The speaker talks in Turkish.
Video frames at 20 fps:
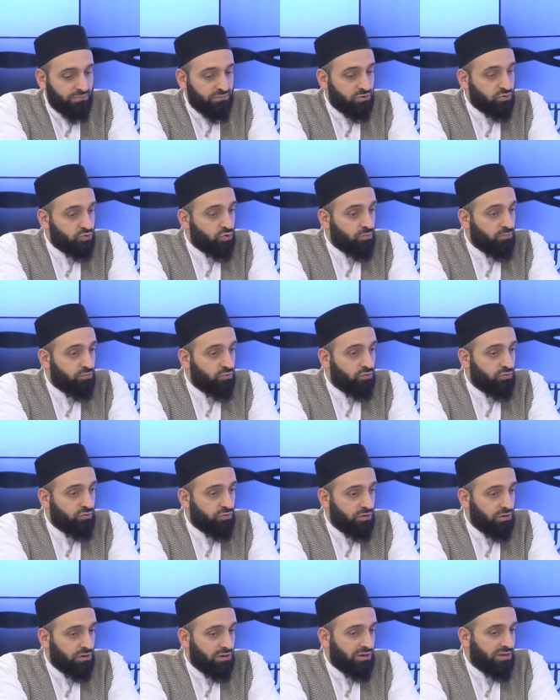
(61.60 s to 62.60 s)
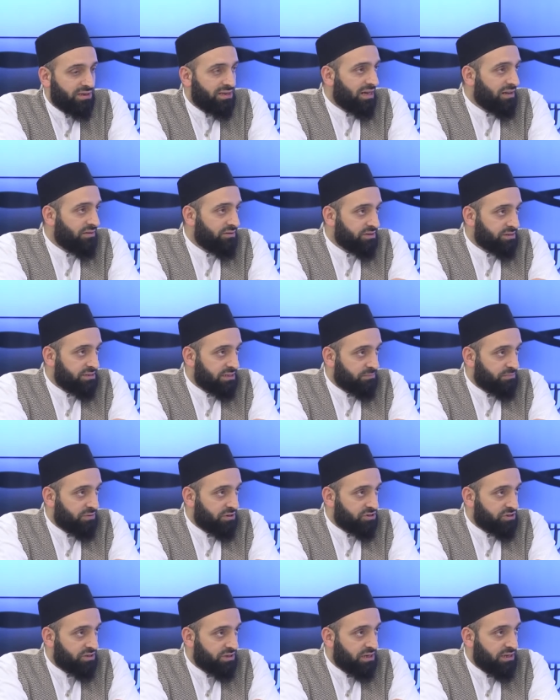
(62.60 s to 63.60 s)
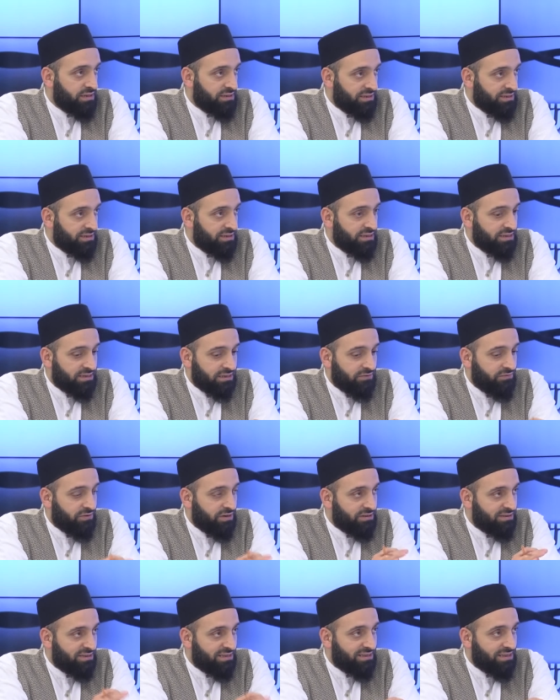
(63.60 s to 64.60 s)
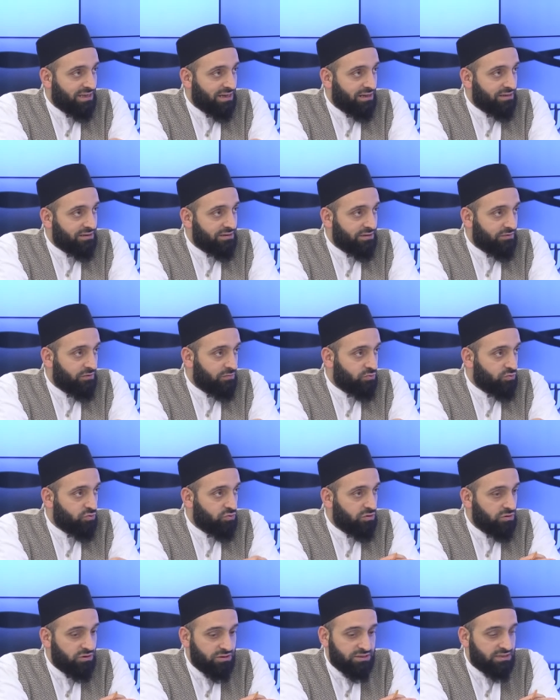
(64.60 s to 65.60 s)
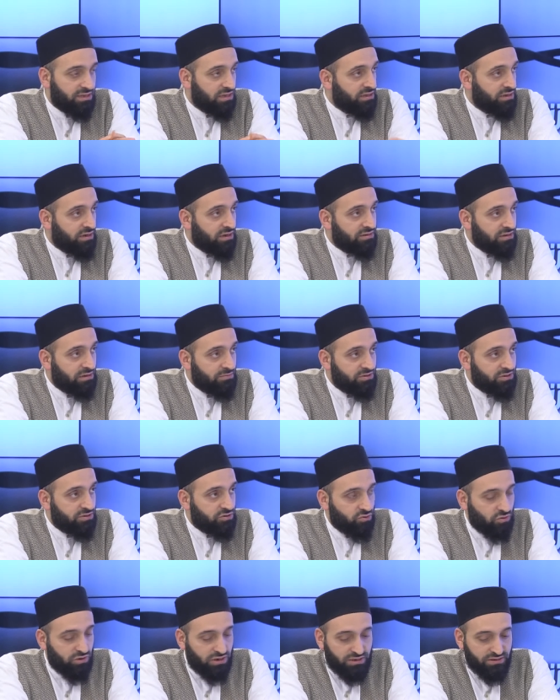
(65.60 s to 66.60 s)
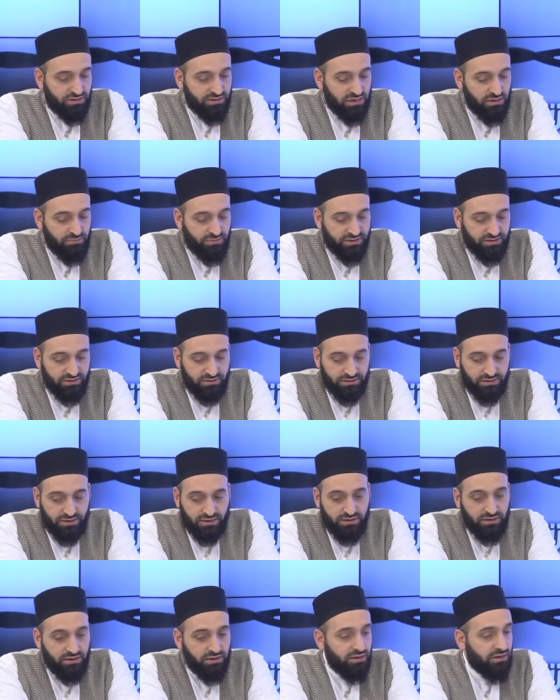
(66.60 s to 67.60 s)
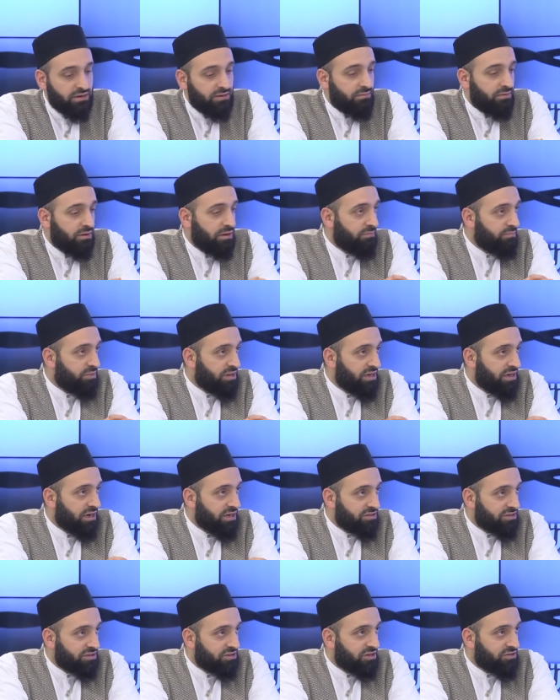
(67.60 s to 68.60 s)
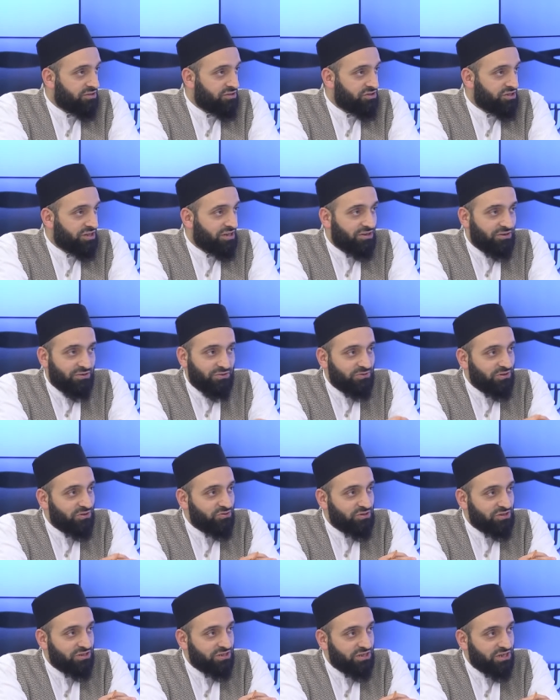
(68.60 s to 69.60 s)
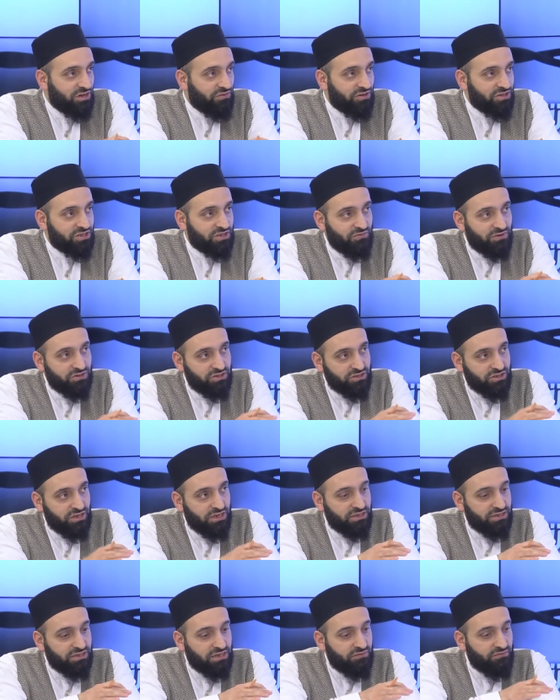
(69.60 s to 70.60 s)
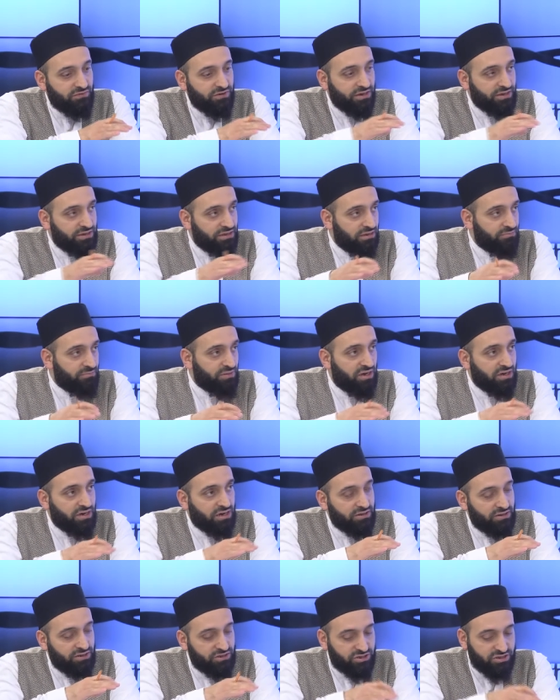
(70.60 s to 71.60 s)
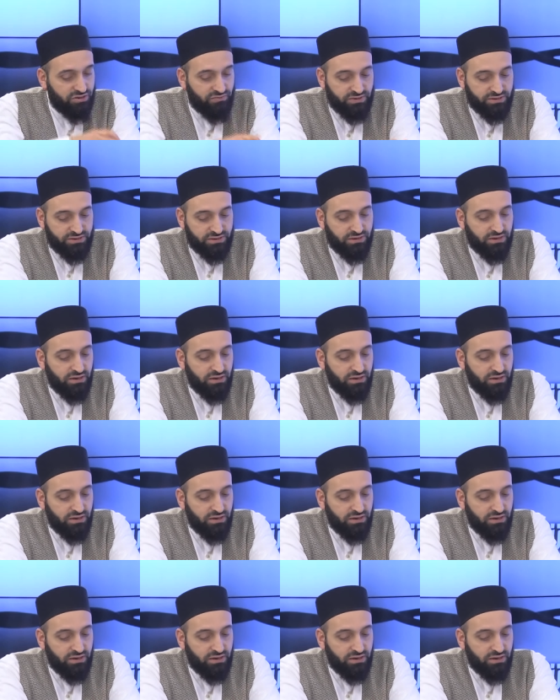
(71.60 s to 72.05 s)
çok büyük yalnız ilk başta yani ilk defa din geldiğinde ve bunu insanlar aktarması söylendiğinde, emredildiğinde e, bir Hazreti Hatice, ondan sonra yavaş yavaş işte etrafa yayılan bir arkadaş çevresi,